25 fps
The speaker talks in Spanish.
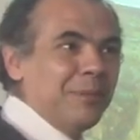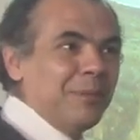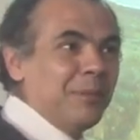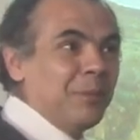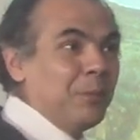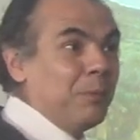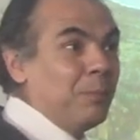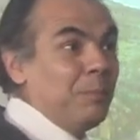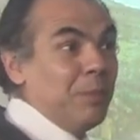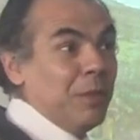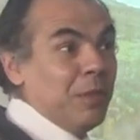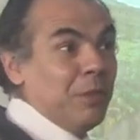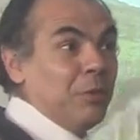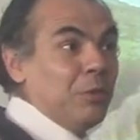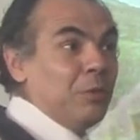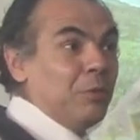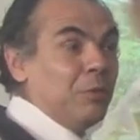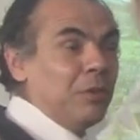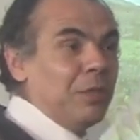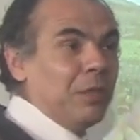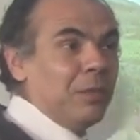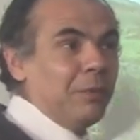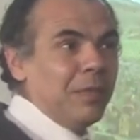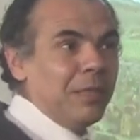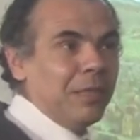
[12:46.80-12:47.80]
de un periodo que
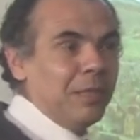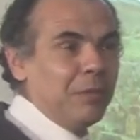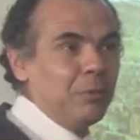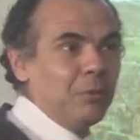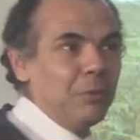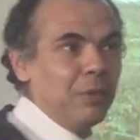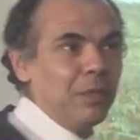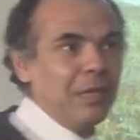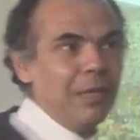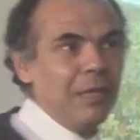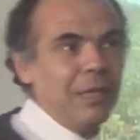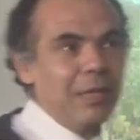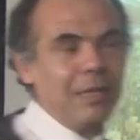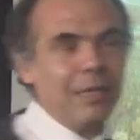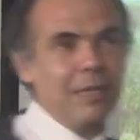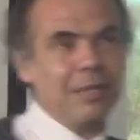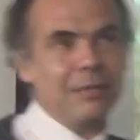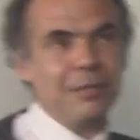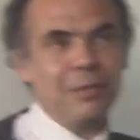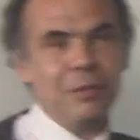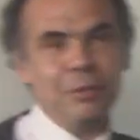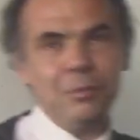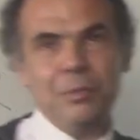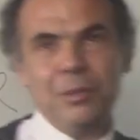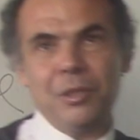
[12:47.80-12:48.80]
ustedes van a estudiar en la
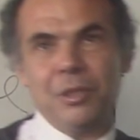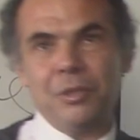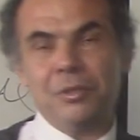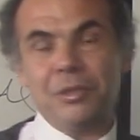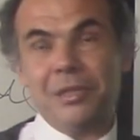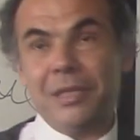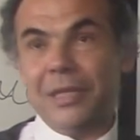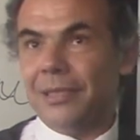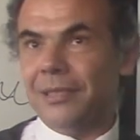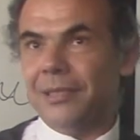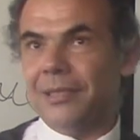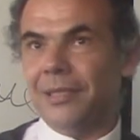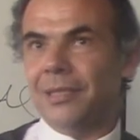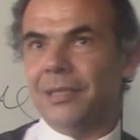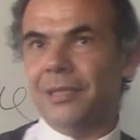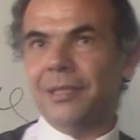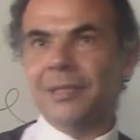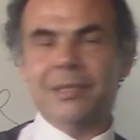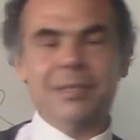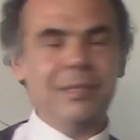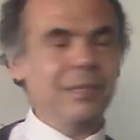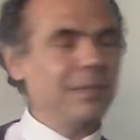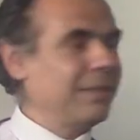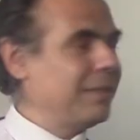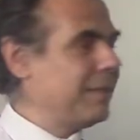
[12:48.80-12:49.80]
clase número 7,
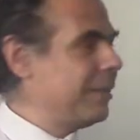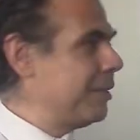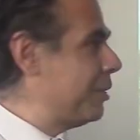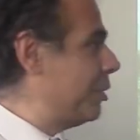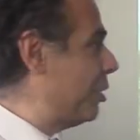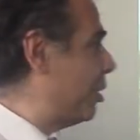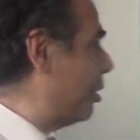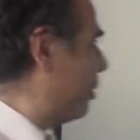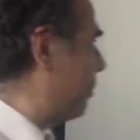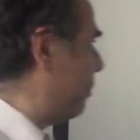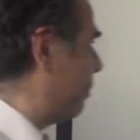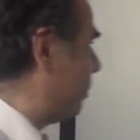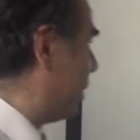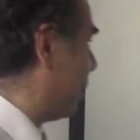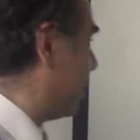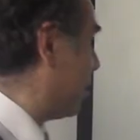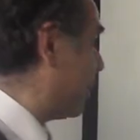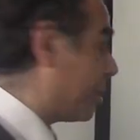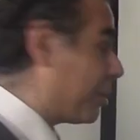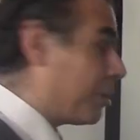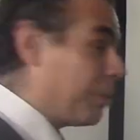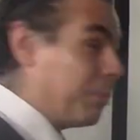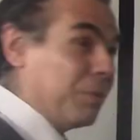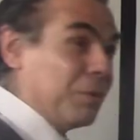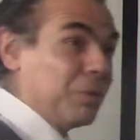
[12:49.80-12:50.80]
¿no? Pero
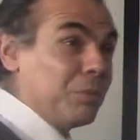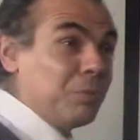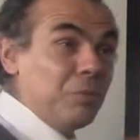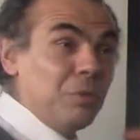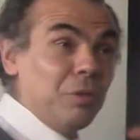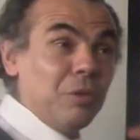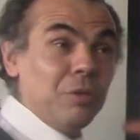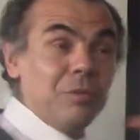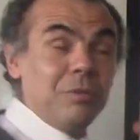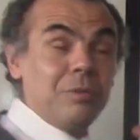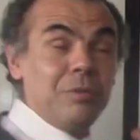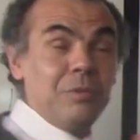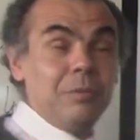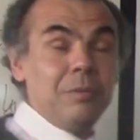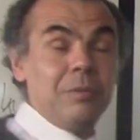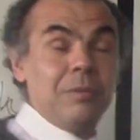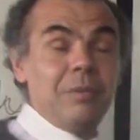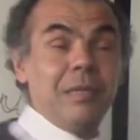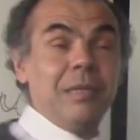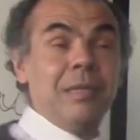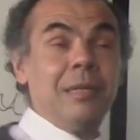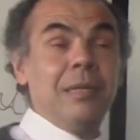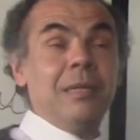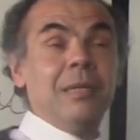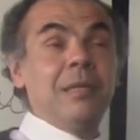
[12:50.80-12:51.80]
es como uno
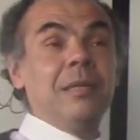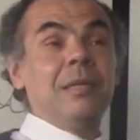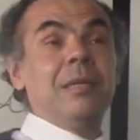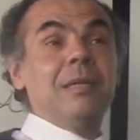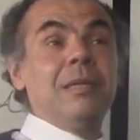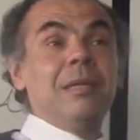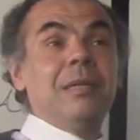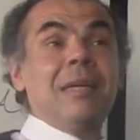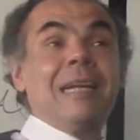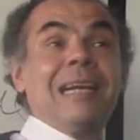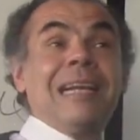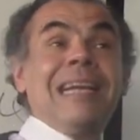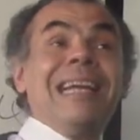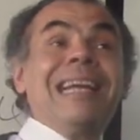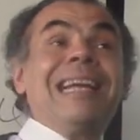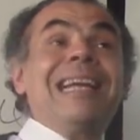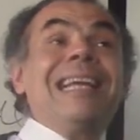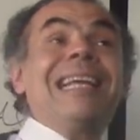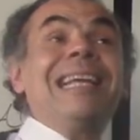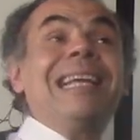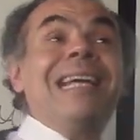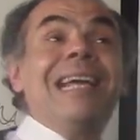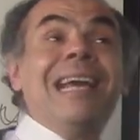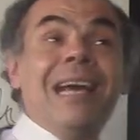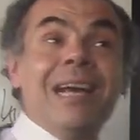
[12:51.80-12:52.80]
se
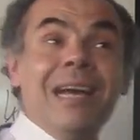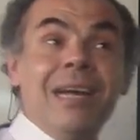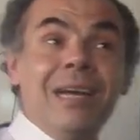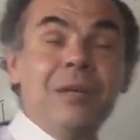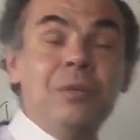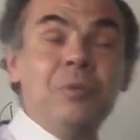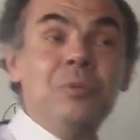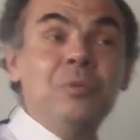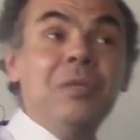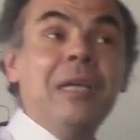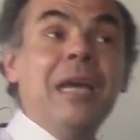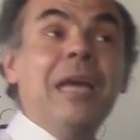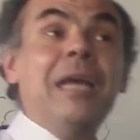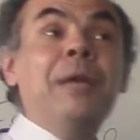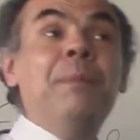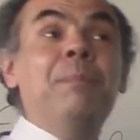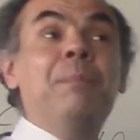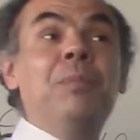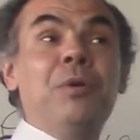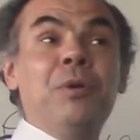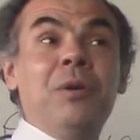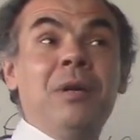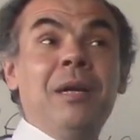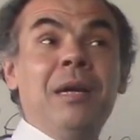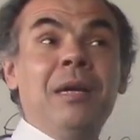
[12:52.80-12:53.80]
recrea una
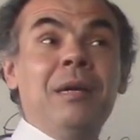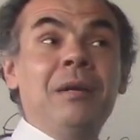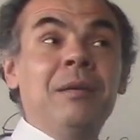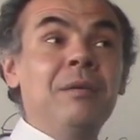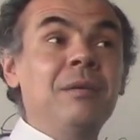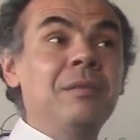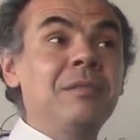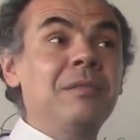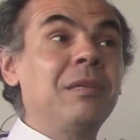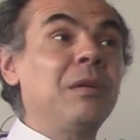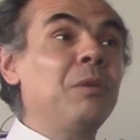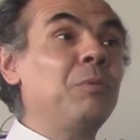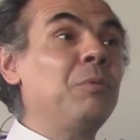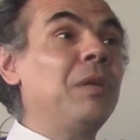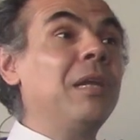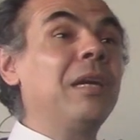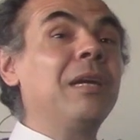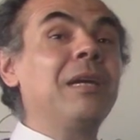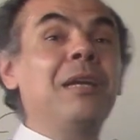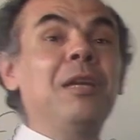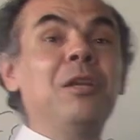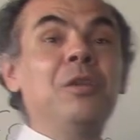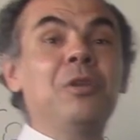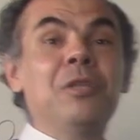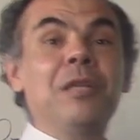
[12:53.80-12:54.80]
época. ¿Se
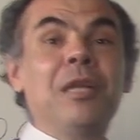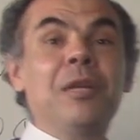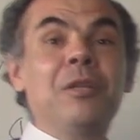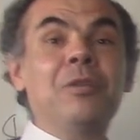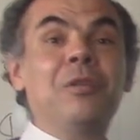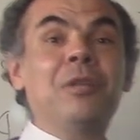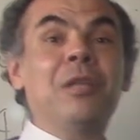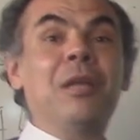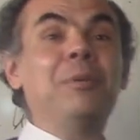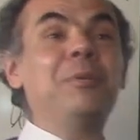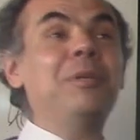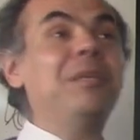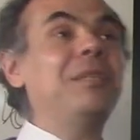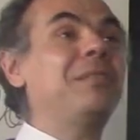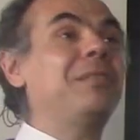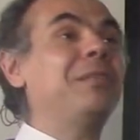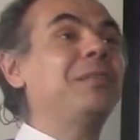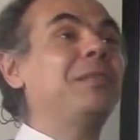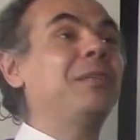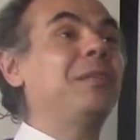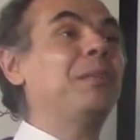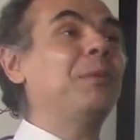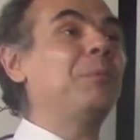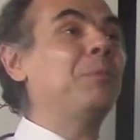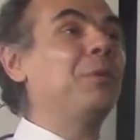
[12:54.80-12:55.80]
acuerdan que Leonardo da Vinci
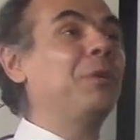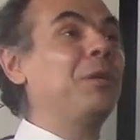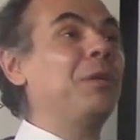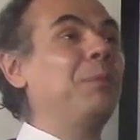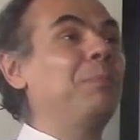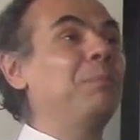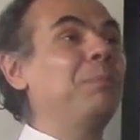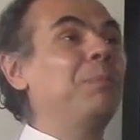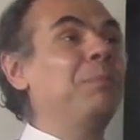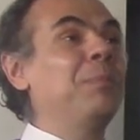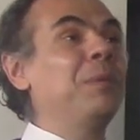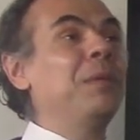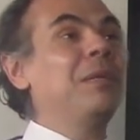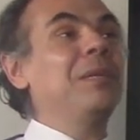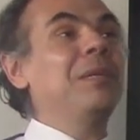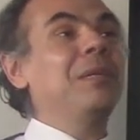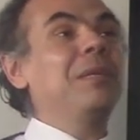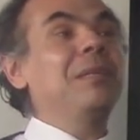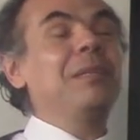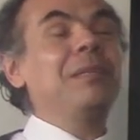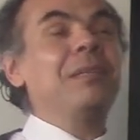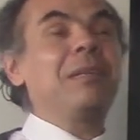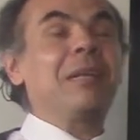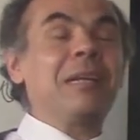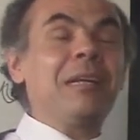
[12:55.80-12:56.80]
dijimos que
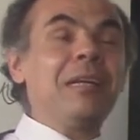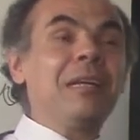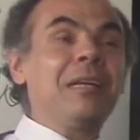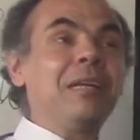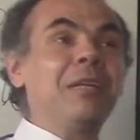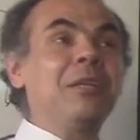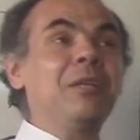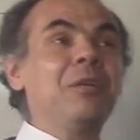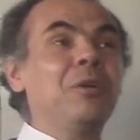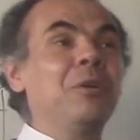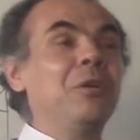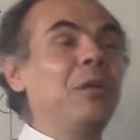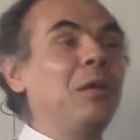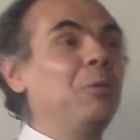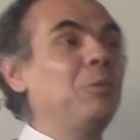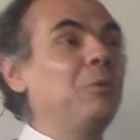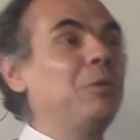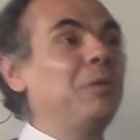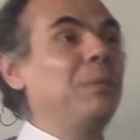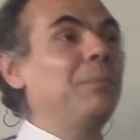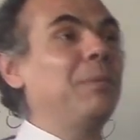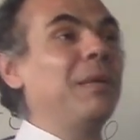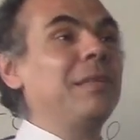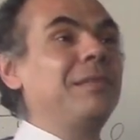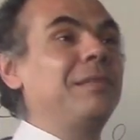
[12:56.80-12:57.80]
recreó la
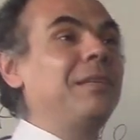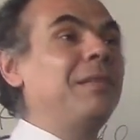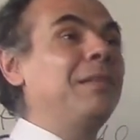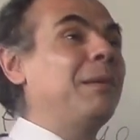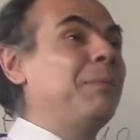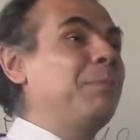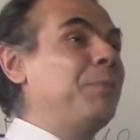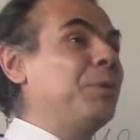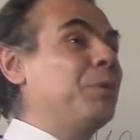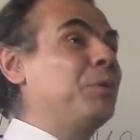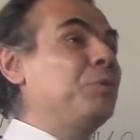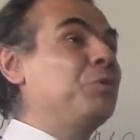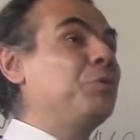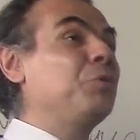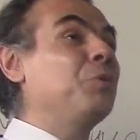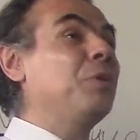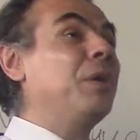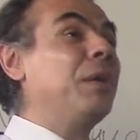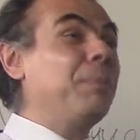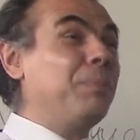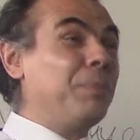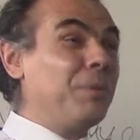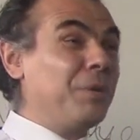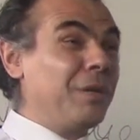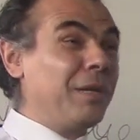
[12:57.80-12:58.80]
última cena, pero en su
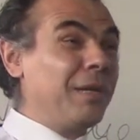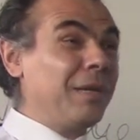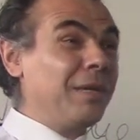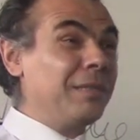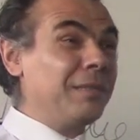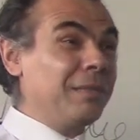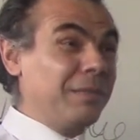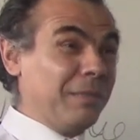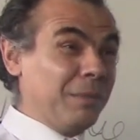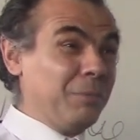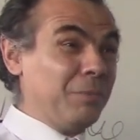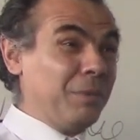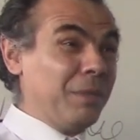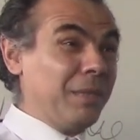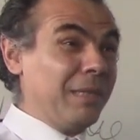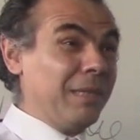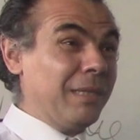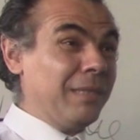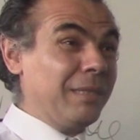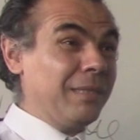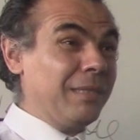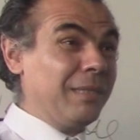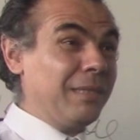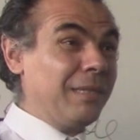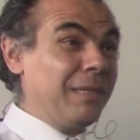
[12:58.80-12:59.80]
época, ¿se
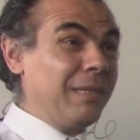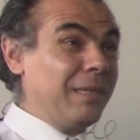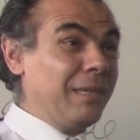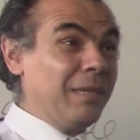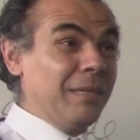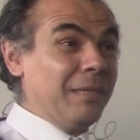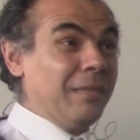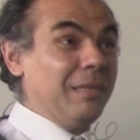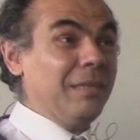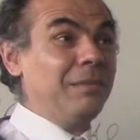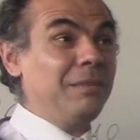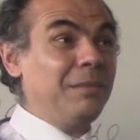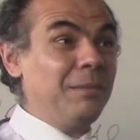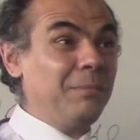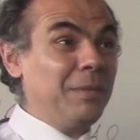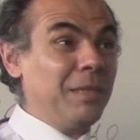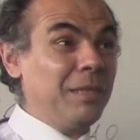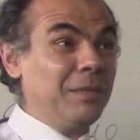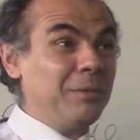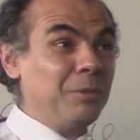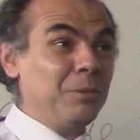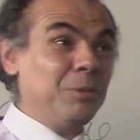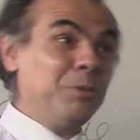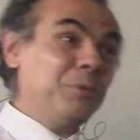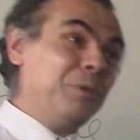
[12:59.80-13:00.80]
acuerdan? En el
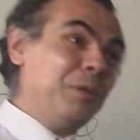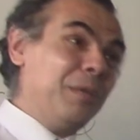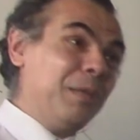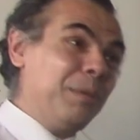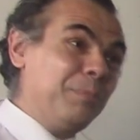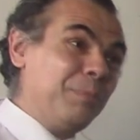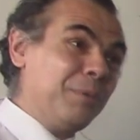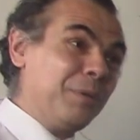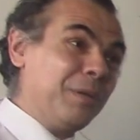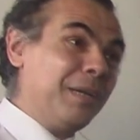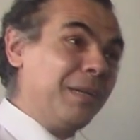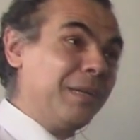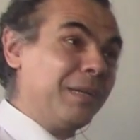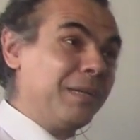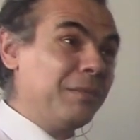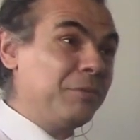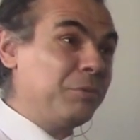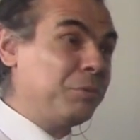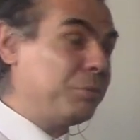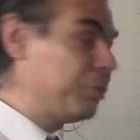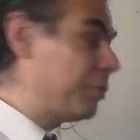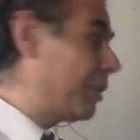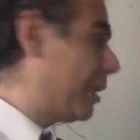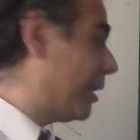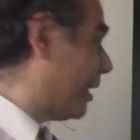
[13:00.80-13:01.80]
Renacimiento, ¿no? En la época de
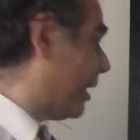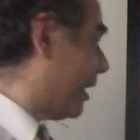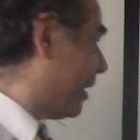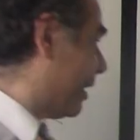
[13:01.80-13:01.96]
Jesús. Acá